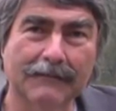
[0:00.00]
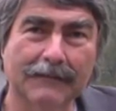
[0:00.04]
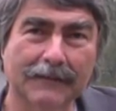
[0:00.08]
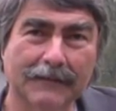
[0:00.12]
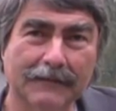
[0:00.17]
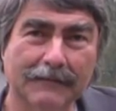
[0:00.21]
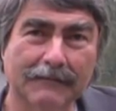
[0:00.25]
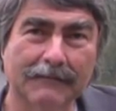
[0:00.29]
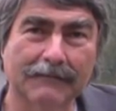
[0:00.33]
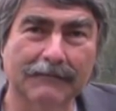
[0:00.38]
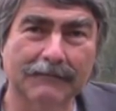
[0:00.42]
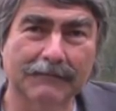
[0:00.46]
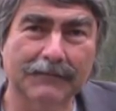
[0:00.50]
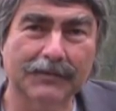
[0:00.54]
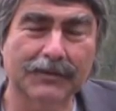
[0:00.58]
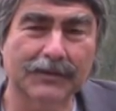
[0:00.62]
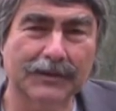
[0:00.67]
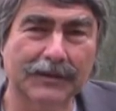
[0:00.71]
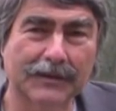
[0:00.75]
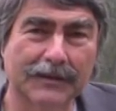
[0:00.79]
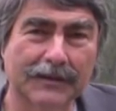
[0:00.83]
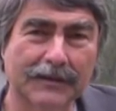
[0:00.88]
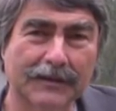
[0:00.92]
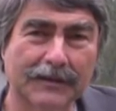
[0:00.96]
dann
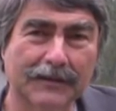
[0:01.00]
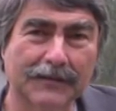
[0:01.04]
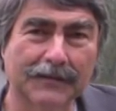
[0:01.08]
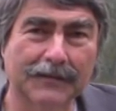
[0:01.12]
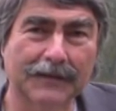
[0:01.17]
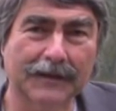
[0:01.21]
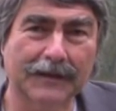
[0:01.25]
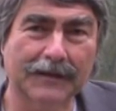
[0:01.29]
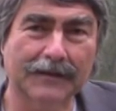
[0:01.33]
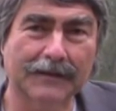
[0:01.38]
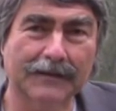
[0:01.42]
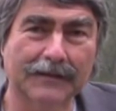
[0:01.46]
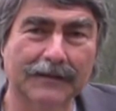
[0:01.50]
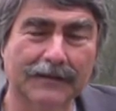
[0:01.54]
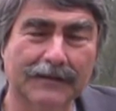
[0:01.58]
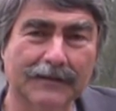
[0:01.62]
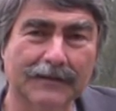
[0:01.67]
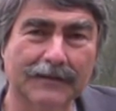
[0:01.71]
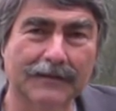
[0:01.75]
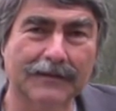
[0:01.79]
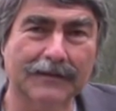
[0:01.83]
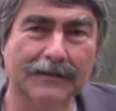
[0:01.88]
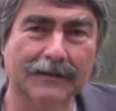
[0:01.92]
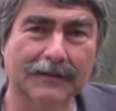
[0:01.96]
besteht die Gefahr, dass
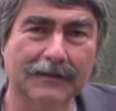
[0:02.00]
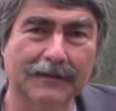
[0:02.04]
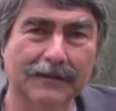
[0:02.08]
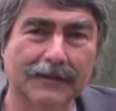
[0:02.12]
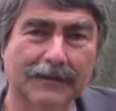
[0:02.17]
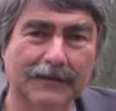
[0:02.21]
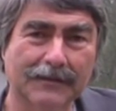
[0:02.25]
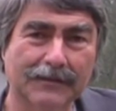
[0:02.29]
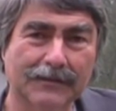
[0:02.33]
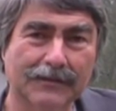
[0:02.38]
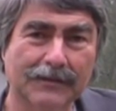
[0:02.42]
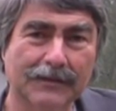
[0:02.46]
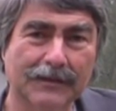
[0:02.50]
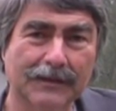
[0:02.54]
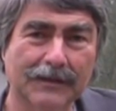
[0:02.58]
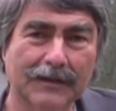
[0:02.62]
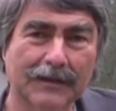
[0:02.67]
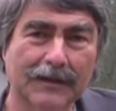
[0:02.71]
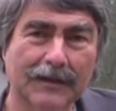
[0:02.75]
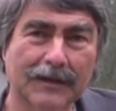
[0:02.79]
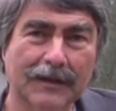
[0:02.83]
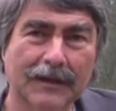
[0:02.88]
sozusagen die Hunde